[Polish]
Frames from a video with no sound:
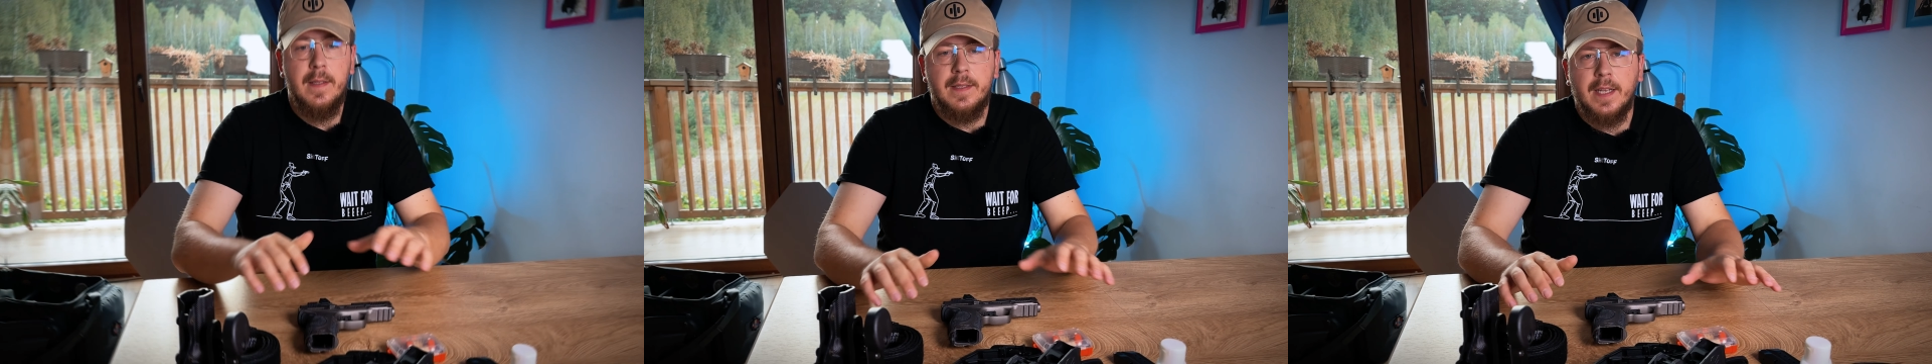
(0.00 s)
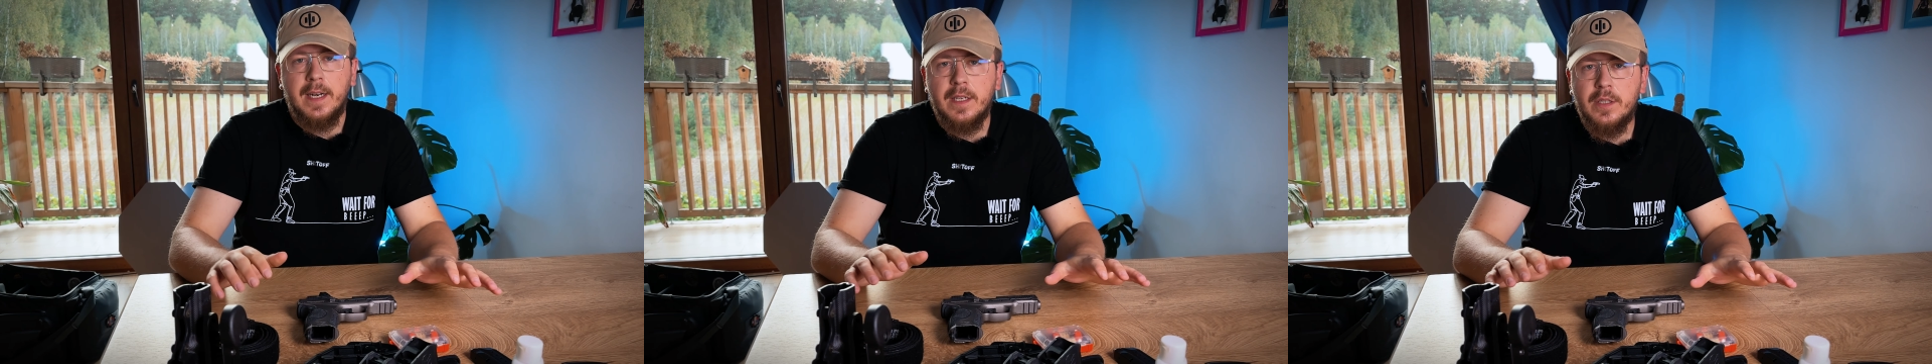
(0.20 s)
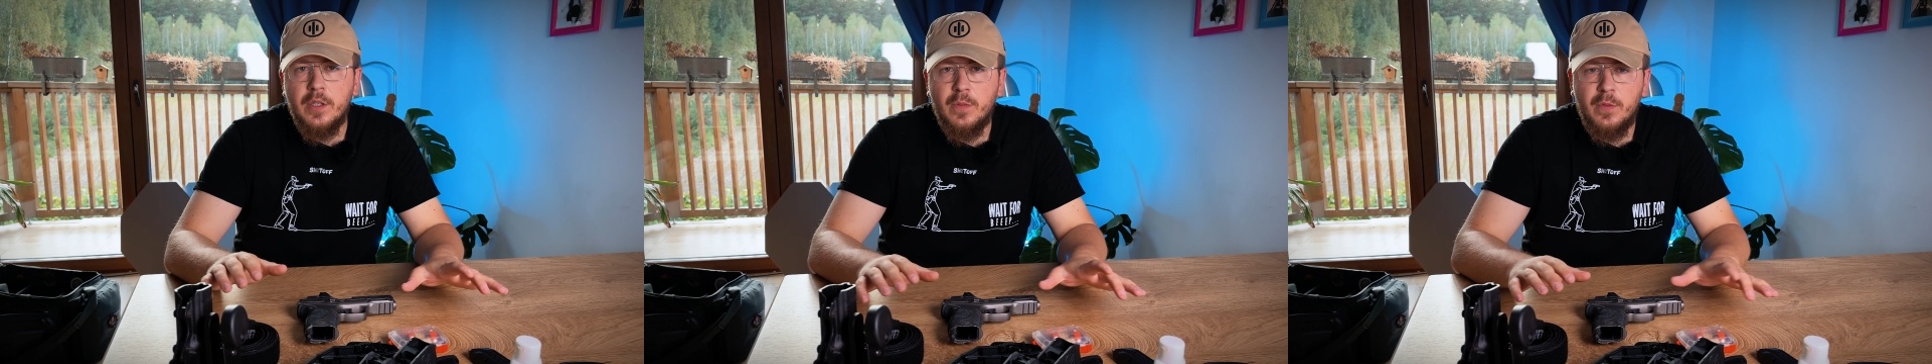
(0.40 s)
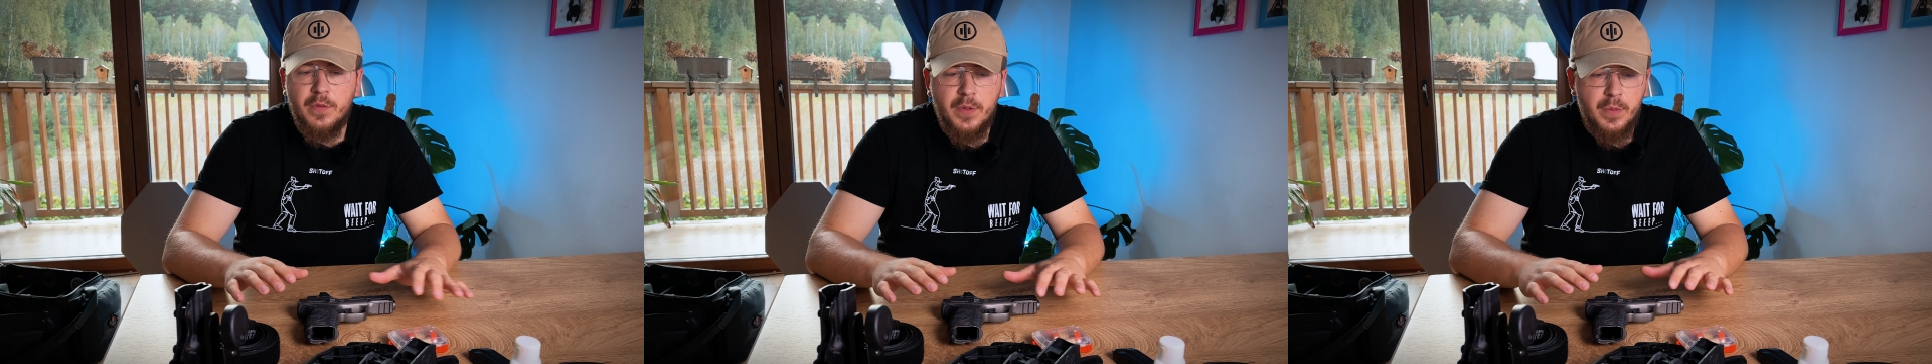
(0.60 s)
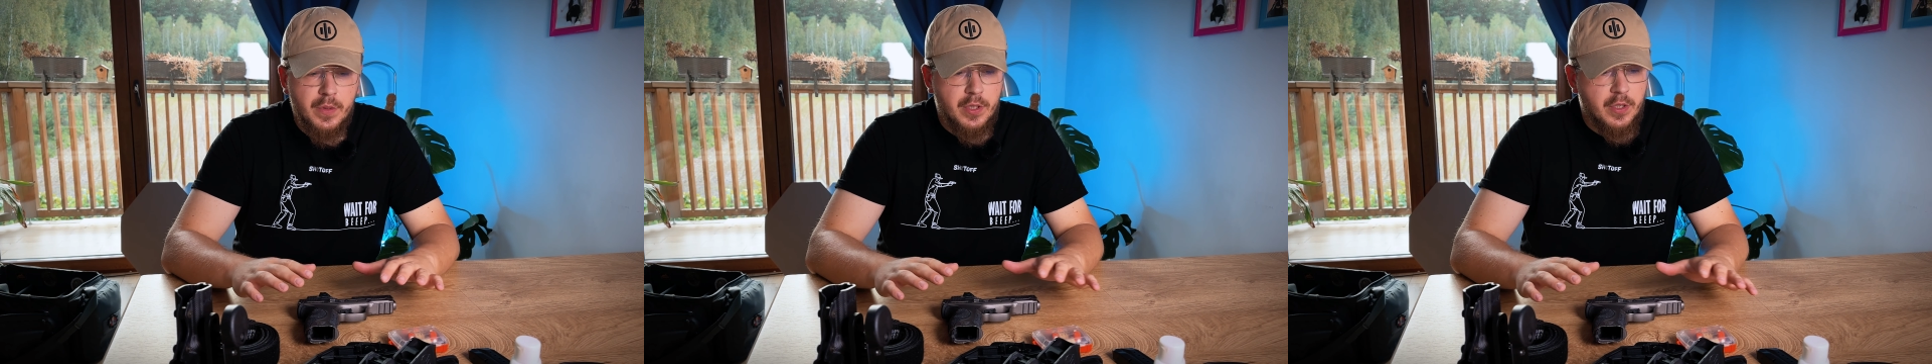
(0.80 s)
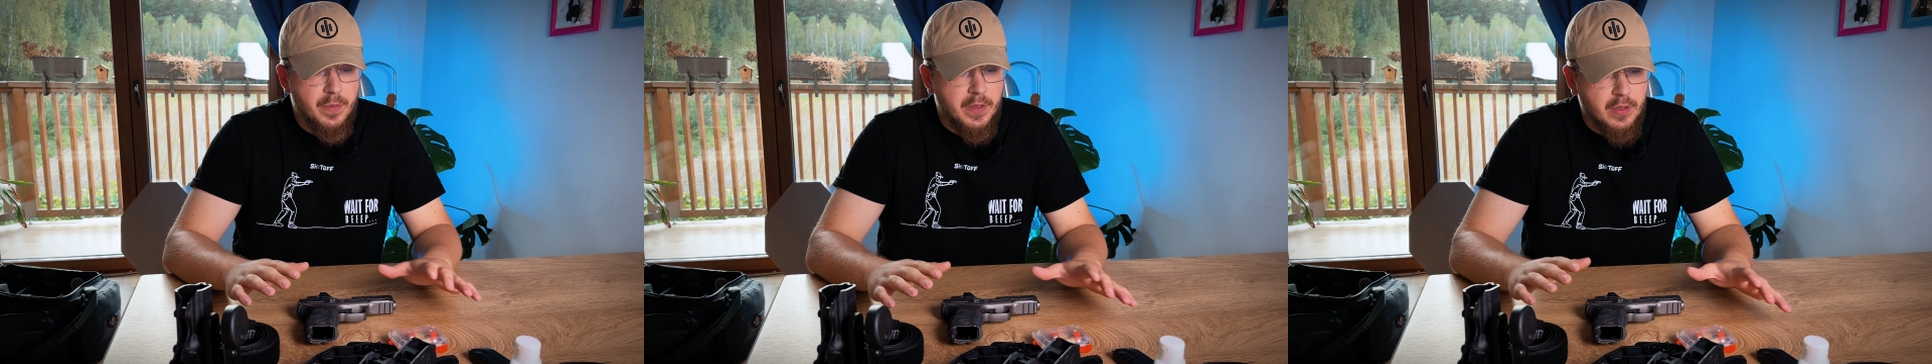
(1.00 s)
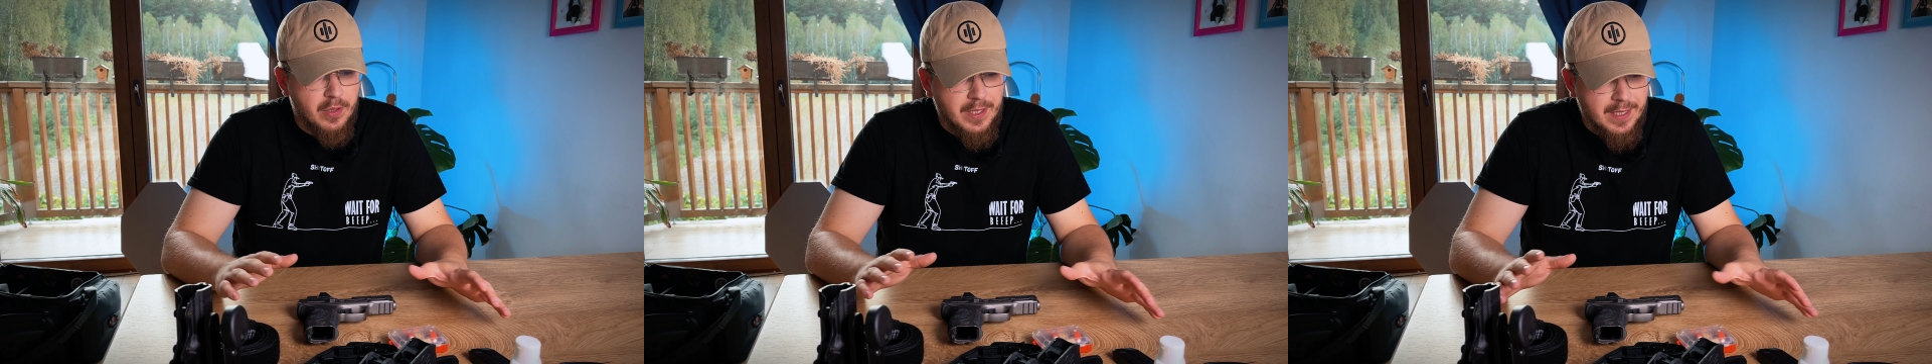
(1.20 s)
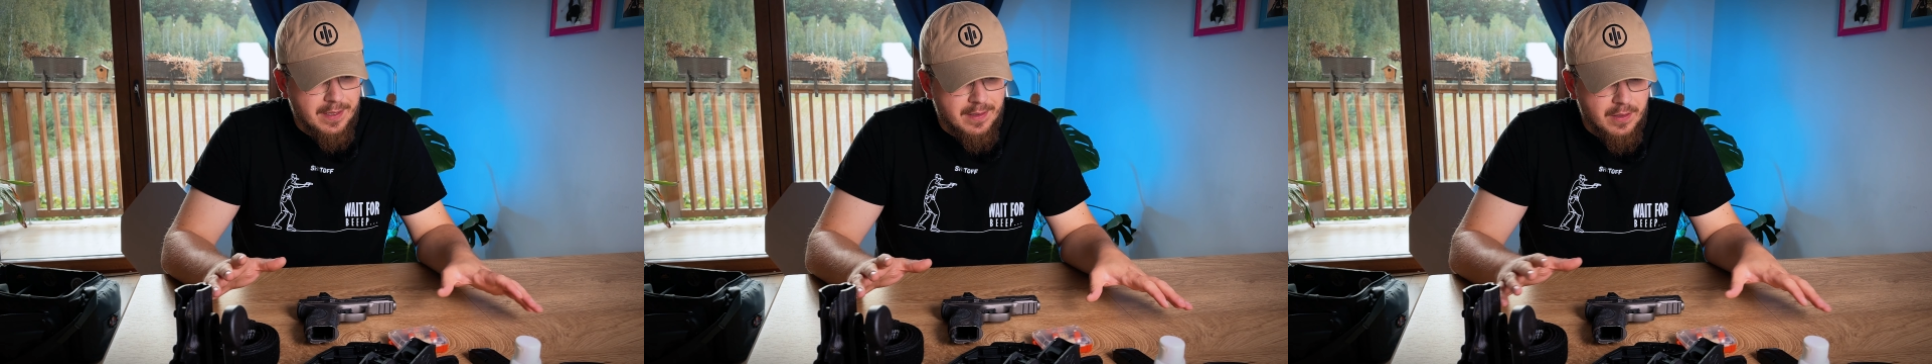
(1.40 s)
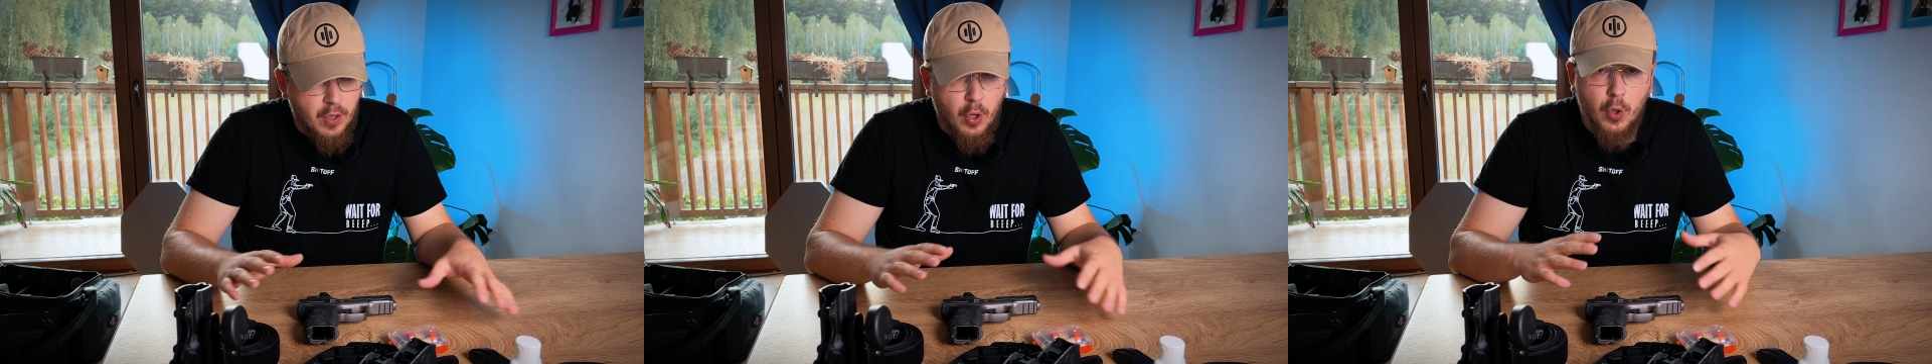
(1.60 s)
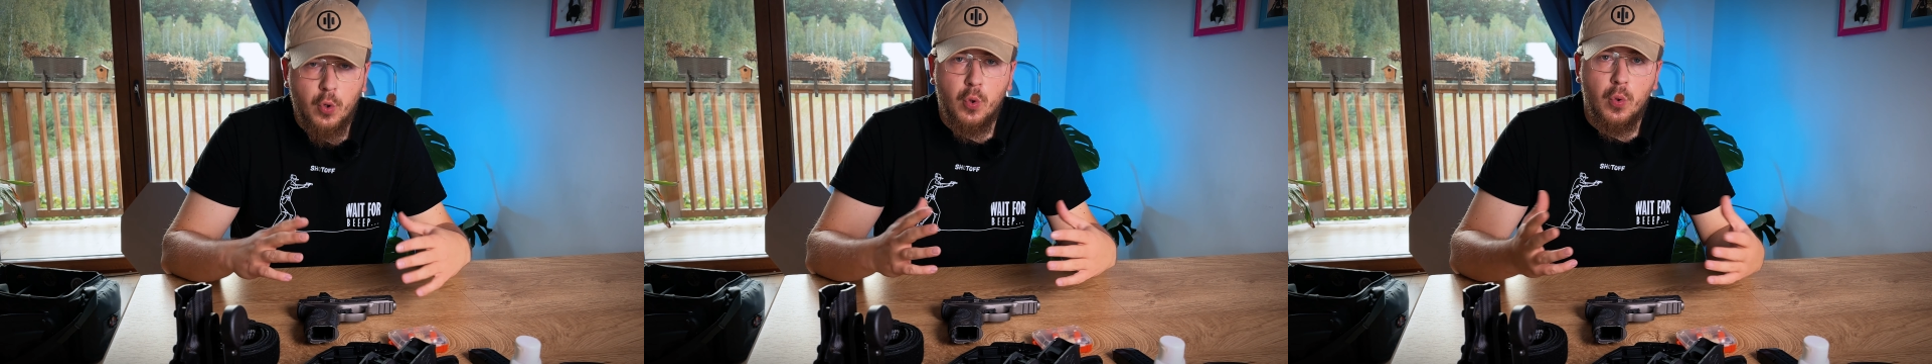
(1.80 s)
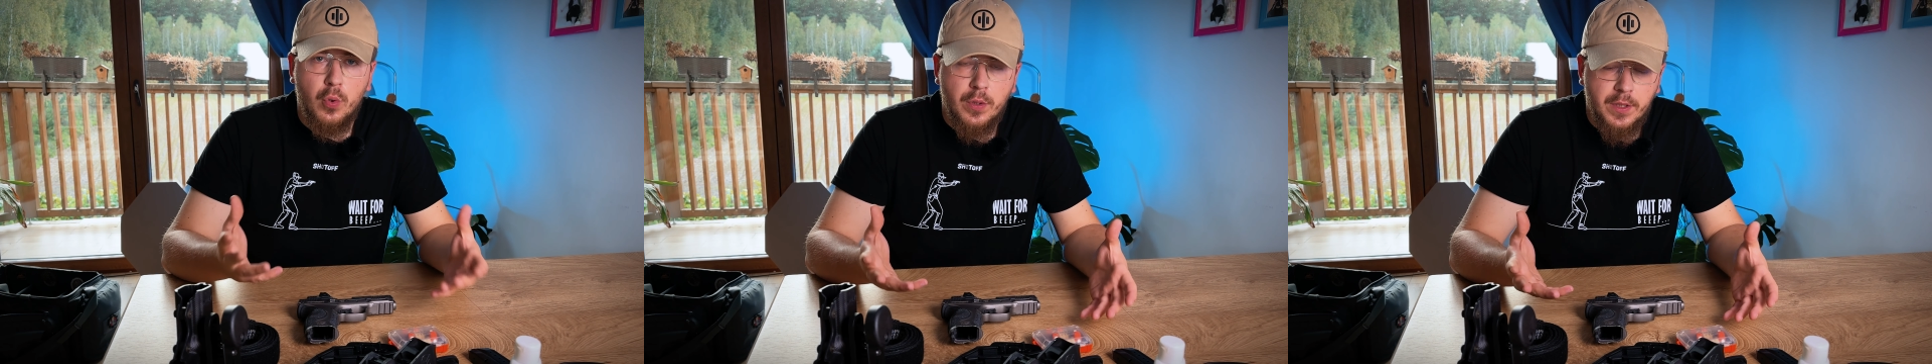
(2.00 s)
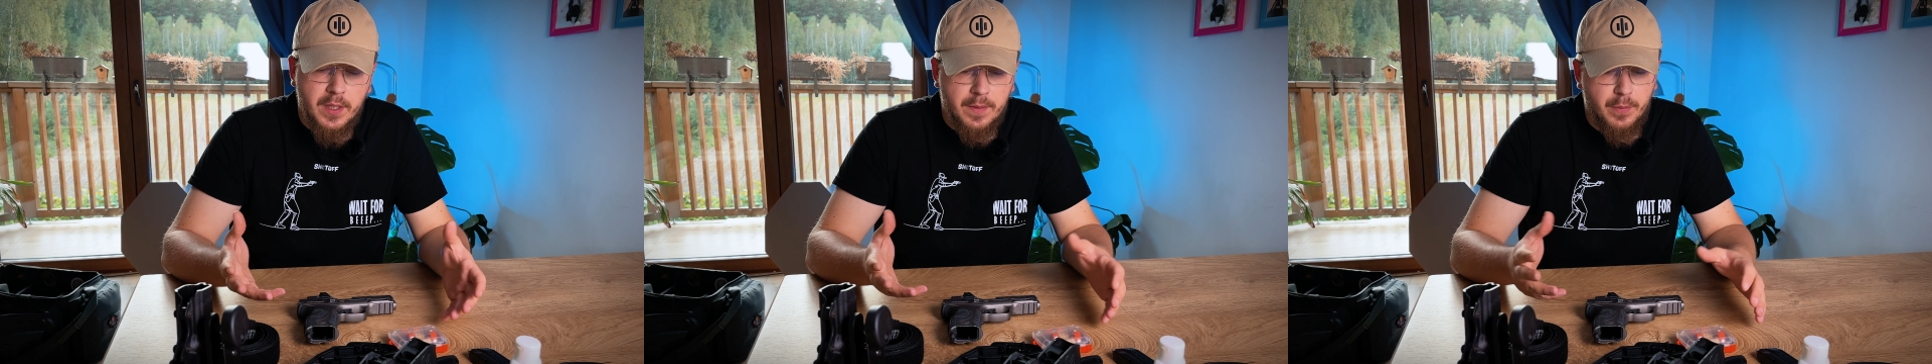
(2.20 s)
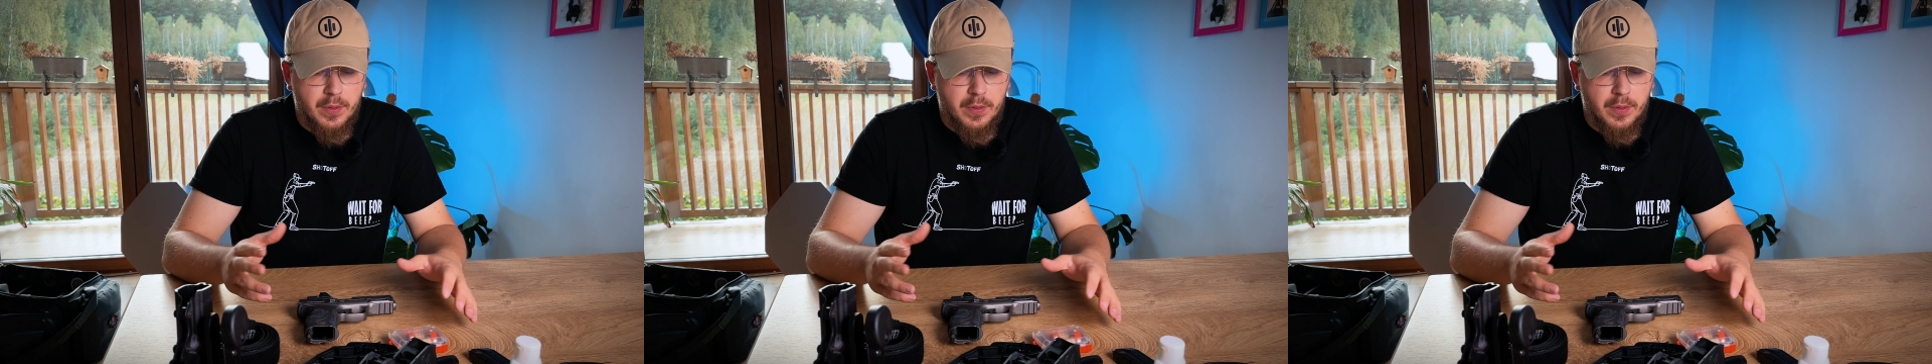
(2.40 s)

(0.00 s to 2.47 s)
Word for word: Na razie omówimy sobie to tak ogólnie,